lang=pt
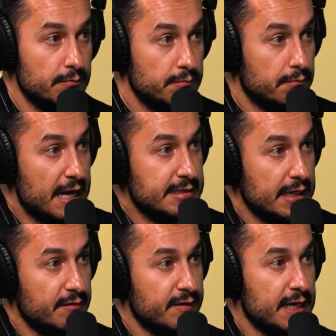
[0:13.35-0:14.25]
mais
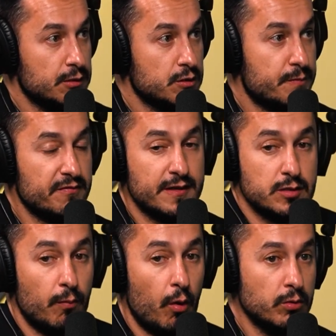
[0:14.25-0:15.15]
elevados para fazer
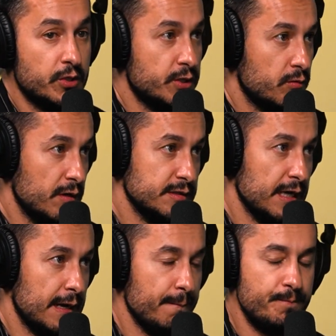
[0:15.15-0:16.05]
um monte de coisa
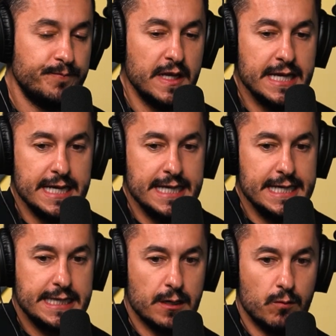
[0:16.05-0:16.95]
lá.
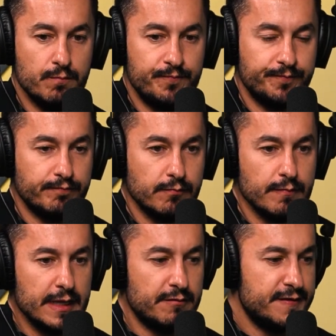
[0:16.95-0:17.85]
Então,
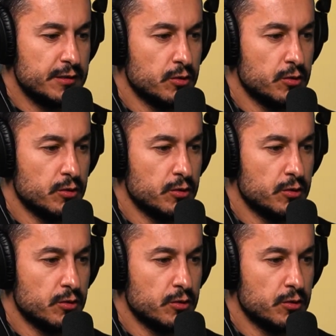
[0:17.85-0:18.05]
fiz